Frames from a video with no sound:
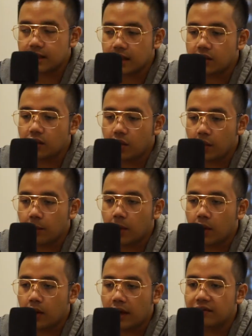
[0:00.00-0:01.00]
Di saat lo
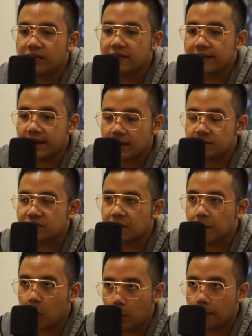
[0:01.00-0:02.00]
ngomong everything comes
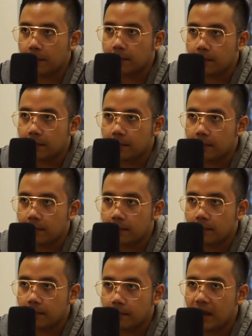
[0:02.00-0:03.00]
from home. Mm-hmm.
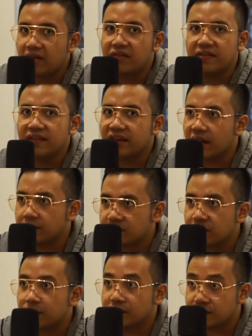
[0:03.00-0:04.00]
Everything
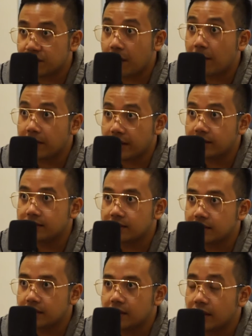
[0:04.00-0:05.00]
comes from your
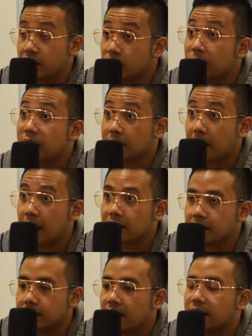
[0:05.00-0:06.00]
surroundings. Itu benar
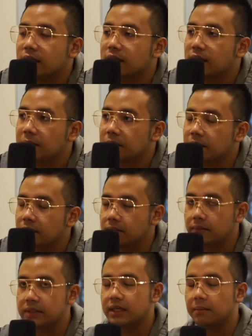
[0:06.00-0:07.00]
banget. Di saat kita
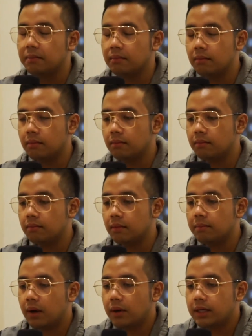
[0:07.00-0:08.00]
bisa
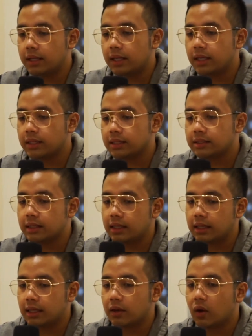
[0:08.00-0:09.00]
membawa diri kita
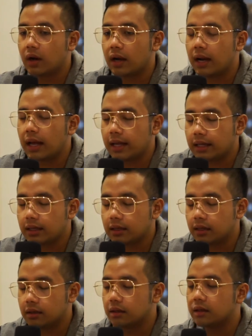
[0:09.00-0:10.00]
sendiri ke orang lain,
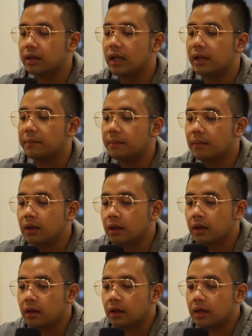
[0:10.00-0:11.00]
ke ke dalam
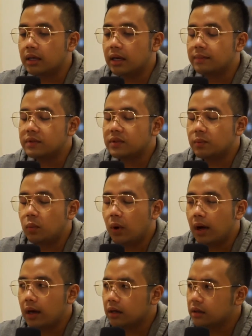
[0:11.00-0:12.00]
ke dalam
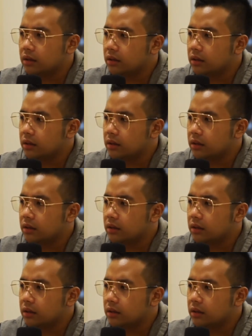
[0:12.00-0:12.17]
sebuah